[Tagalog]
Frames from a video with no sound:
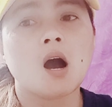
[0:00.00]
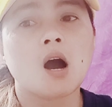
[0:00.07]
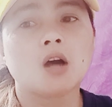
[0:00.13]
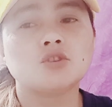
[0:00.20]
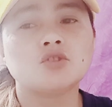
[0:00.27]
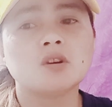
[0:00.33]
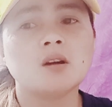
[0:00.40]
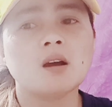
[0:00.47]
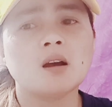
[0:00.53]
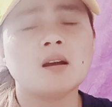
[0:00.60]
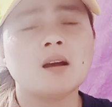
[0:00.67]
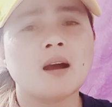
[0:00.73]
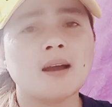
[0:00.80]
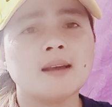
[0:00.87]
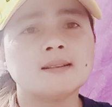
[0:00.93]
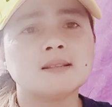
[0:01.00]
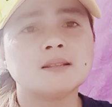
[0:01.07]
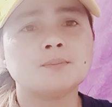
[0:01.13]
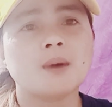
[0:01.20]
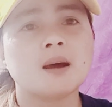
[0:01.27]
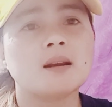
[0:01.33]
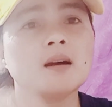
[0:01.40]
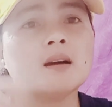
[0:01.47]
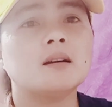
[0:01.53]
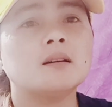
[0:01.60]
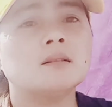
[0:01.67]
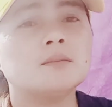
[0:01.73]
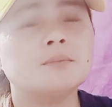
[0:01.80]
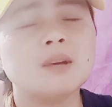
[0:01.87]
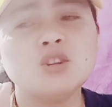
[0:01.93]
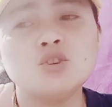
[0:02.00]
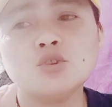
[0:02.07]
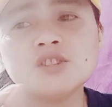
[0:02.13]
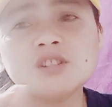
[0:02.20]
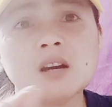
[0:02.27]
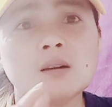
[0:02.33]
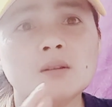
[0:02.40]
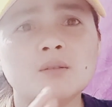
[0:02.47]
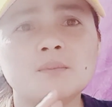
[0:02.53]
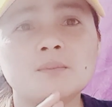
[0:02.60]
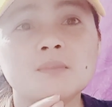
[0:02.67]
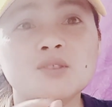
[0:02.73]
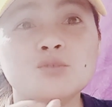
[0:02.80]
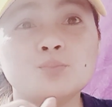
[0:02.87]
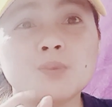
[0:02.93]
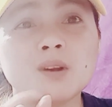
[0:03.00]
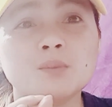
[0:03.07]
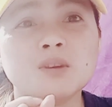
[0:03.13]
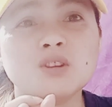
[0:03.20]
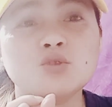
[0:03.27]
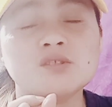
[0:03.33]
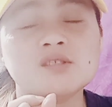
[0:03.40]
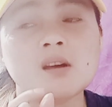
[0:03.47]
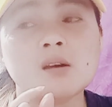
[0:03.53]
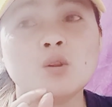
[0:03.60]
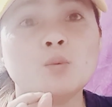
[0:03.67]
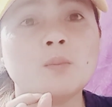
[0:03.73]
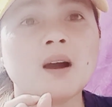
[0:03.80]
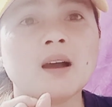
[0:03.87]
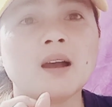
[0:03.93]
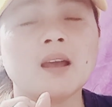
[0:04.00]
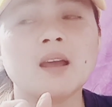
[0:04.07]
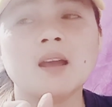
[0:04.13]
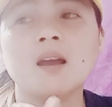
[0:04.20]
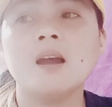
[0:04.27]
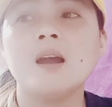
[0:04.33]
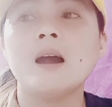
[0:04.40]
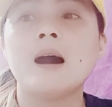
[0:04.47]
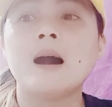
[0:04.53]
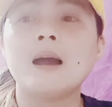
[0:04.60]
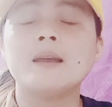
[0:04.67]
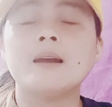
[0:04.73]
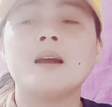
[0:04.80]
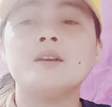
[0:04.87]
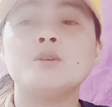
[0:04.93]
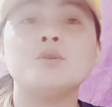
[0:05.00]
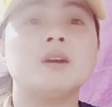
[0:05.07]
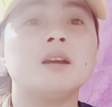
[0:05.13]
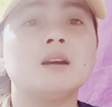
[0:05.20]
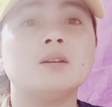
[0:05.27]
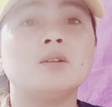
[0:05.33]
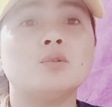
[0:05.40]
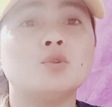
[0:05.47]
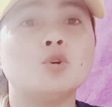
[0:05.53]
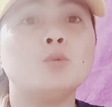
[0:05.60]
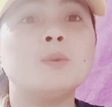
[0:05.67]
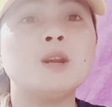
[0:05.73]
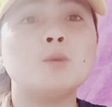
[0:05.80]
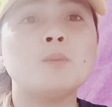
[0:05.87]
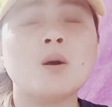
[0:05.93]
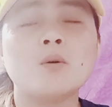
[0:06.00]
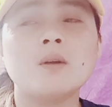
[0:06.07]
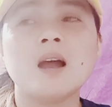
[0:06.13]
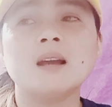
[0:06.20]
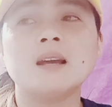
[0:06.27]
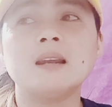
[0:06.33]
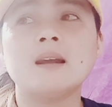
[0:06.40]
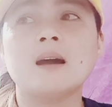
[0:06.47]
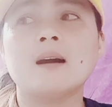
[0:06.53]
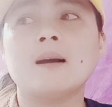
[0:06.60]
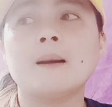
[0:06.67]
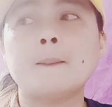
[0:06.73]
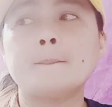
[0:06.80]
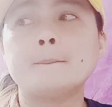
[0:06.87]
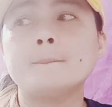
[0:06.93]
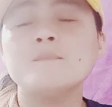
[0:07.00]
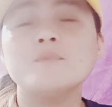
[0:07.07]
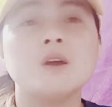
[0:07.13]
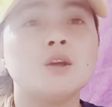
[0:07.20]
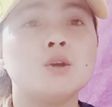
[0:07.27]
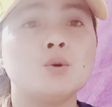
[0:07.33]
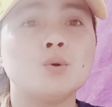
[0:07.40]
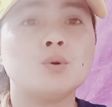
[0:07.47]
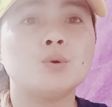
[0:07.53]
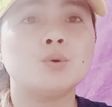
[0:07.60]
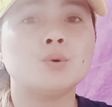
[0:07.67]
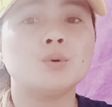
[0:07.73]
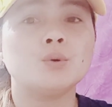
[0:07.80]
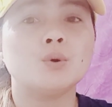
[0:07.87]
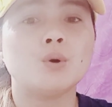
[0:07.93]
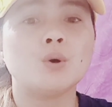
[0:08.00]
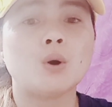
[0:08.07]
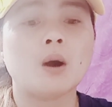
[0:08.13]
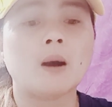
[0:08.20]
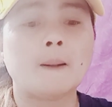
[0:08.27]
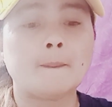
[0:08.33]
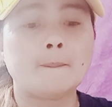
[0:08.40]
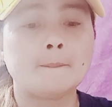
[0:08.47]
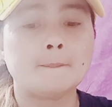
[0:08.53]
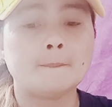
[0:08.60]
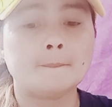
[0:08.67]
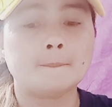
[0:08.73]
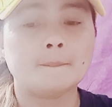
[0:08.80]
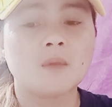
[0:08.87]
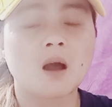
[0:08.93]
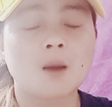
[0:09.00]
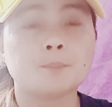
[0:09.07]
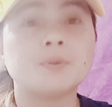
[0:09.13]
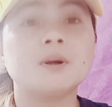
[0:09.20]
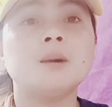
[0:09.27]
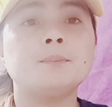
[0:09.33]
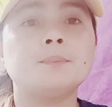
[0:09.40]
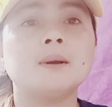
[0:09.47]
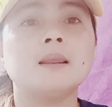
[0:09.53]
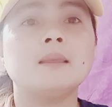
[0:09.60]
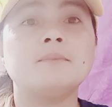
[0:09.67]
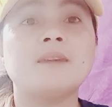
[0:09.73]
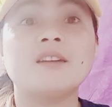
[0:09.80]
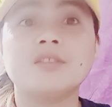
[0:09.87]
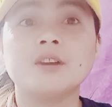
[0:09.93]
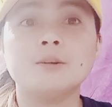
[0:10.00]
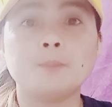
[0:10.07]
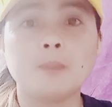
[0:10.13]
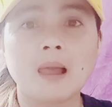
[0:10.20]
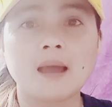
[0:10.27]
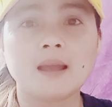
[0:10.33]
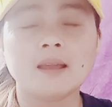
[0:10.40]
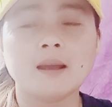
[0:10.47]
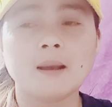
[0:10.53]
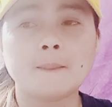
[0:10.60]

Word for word: At syaga guys, parang medyo siya, parang medyo sa lumaki. Kaya yung, uminom ako lagi ng, yung uh, purple butterfly,